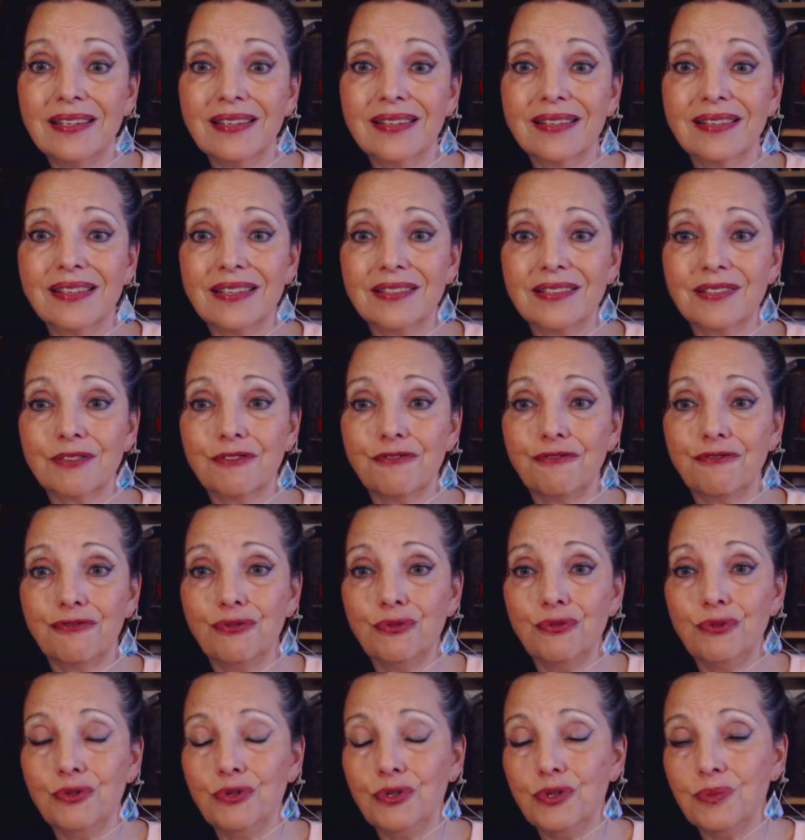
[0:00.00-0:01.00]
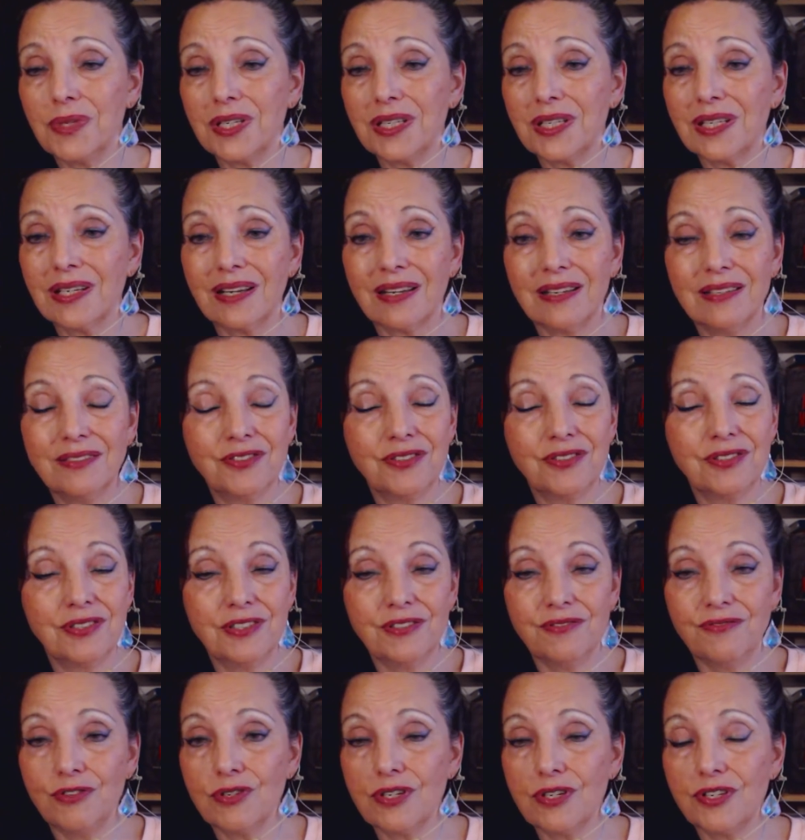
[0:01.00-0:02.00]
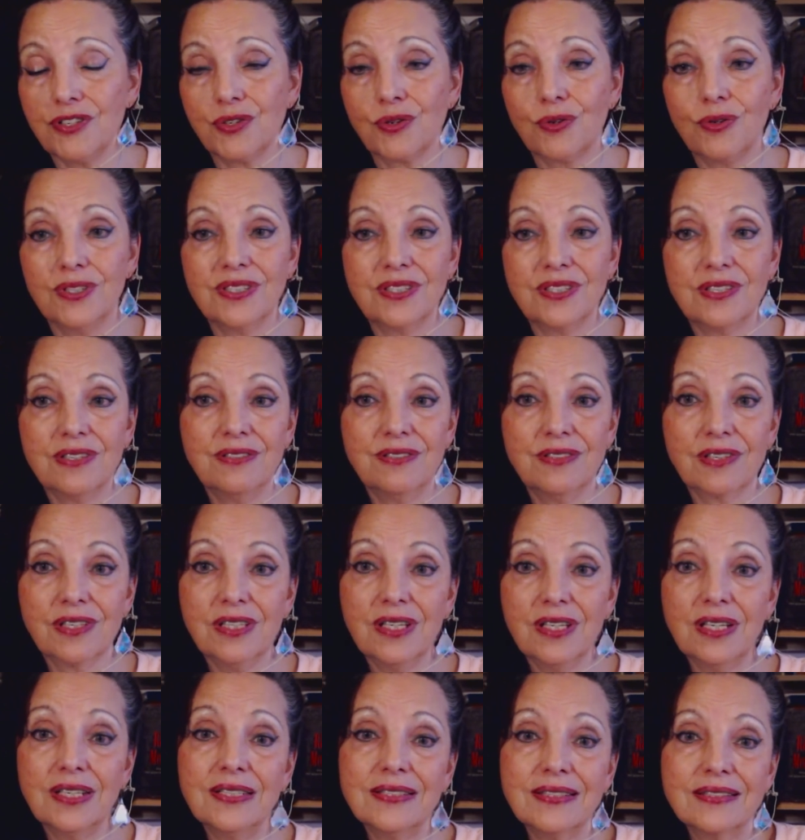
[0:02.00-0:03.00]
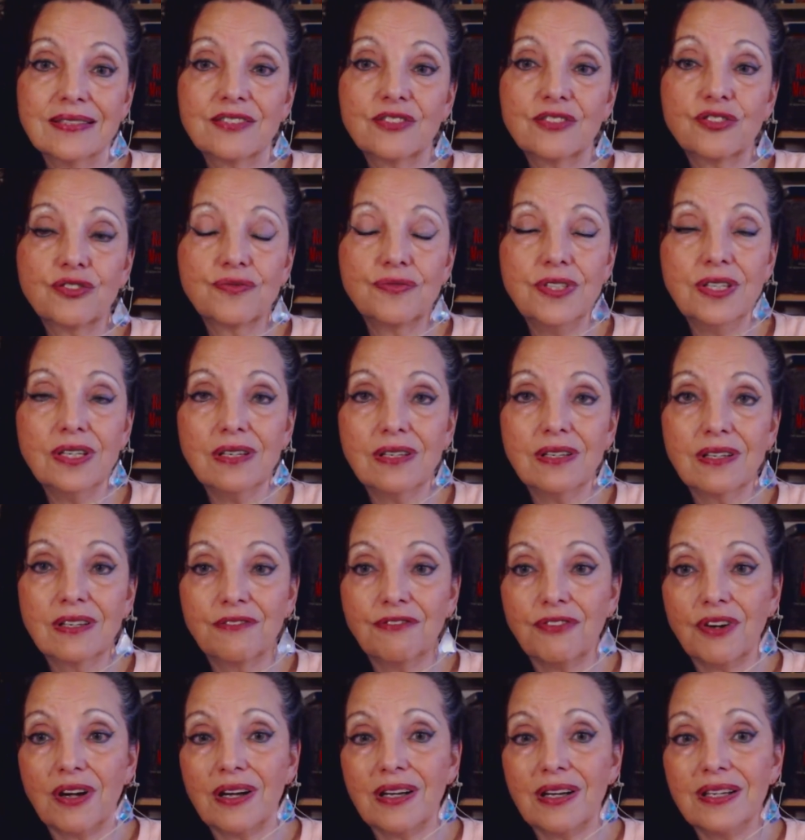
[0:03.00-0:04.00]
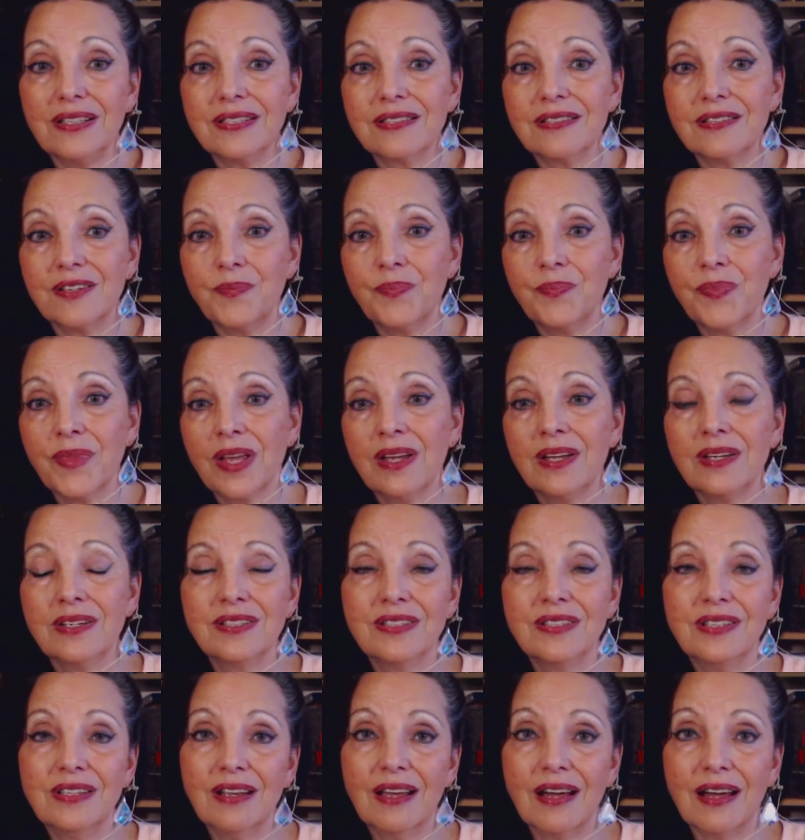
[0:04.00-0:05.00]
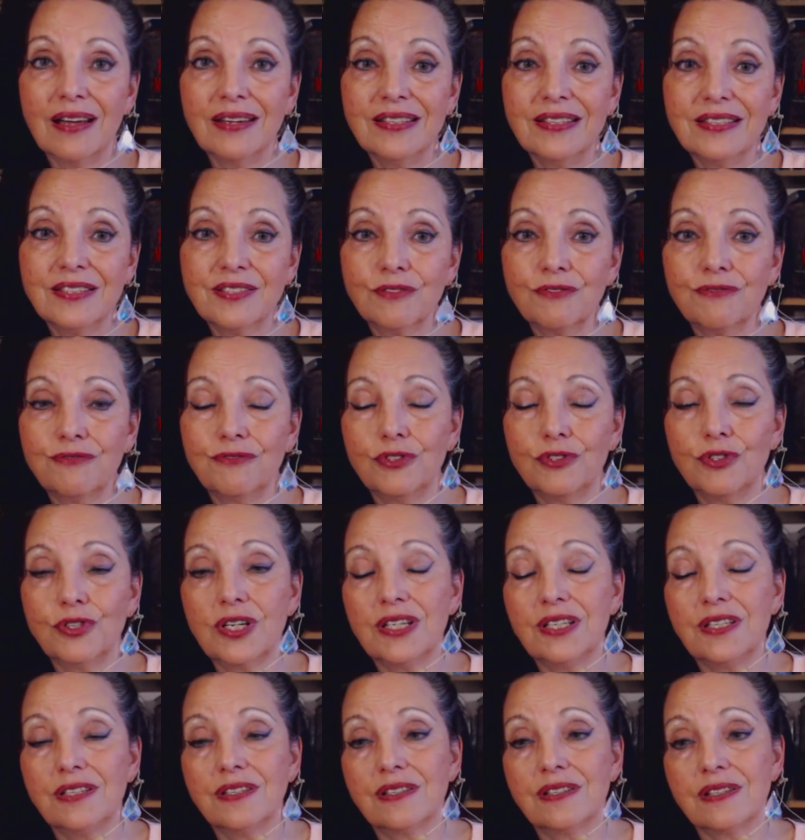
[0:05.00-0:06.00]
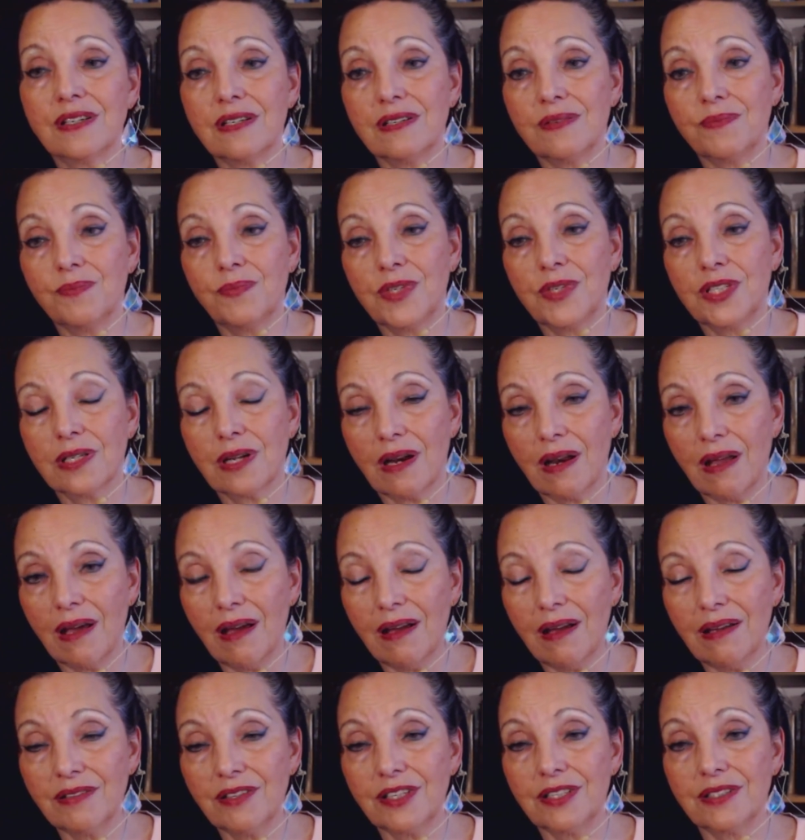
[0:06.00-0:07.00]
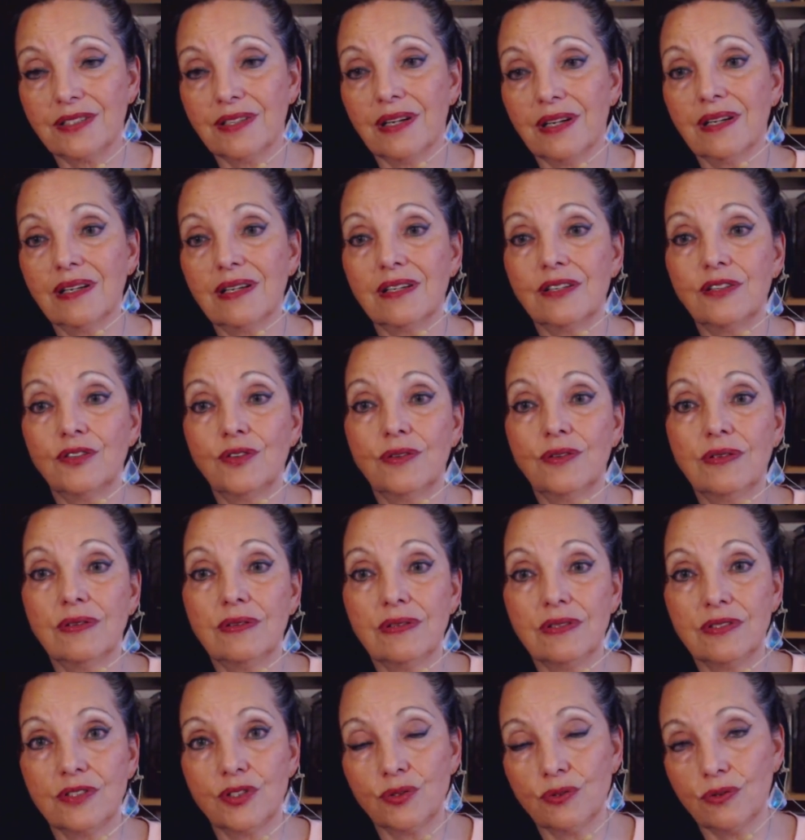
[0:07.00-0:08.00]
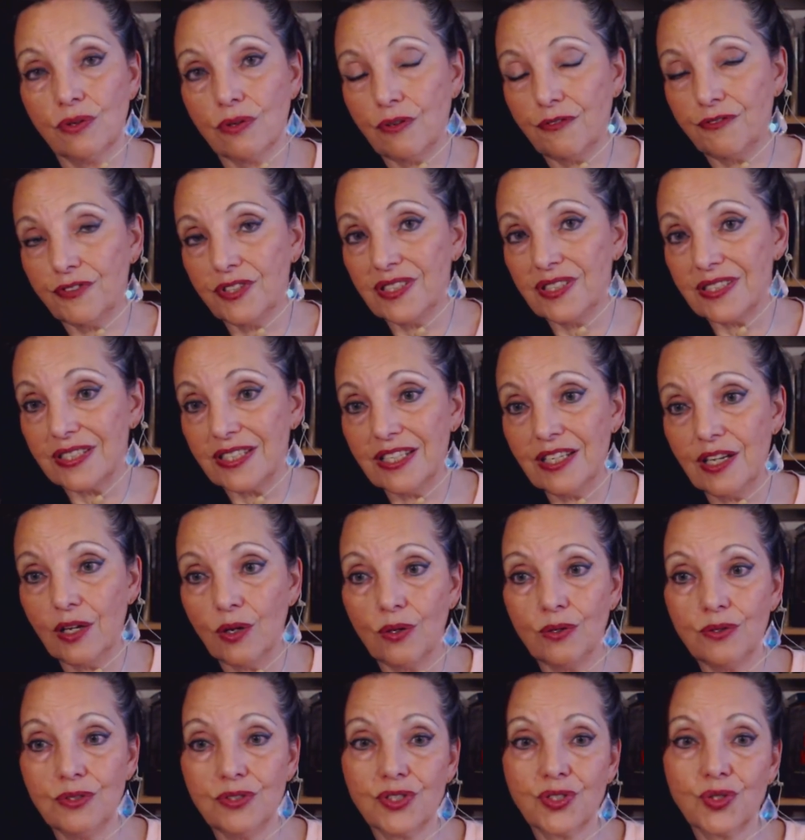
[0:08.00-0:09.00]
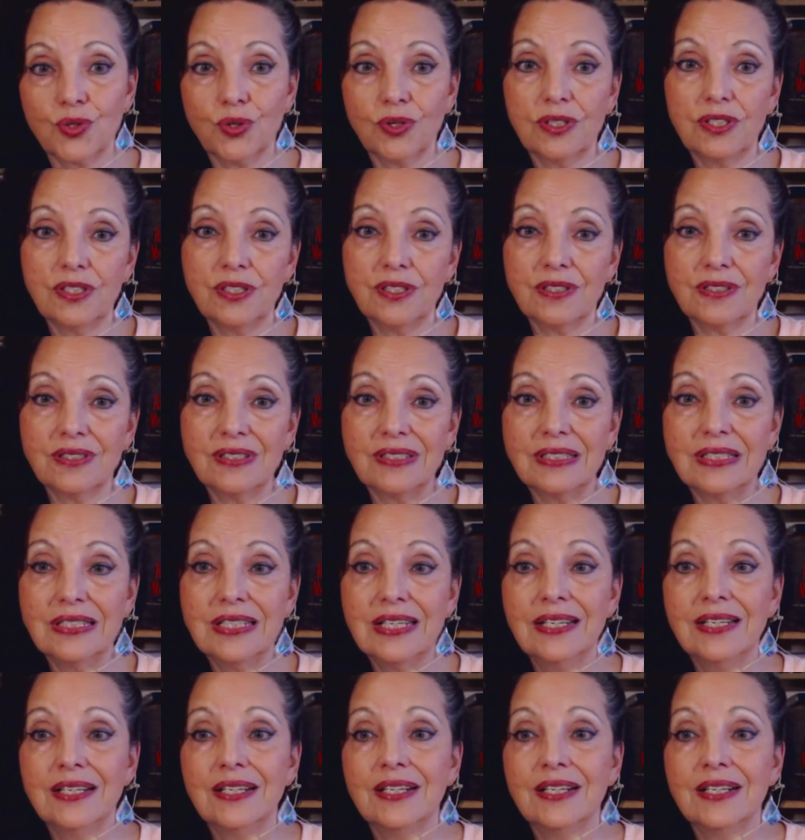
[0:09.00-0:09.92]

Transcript: hat das Gefühl, man kann sich nicht wirklich konzentrieren. Es ist eine schwierige Phase, den Geist auch wirklich äh, mit klaren Gedanken, also auf ein Ziel auszurichten.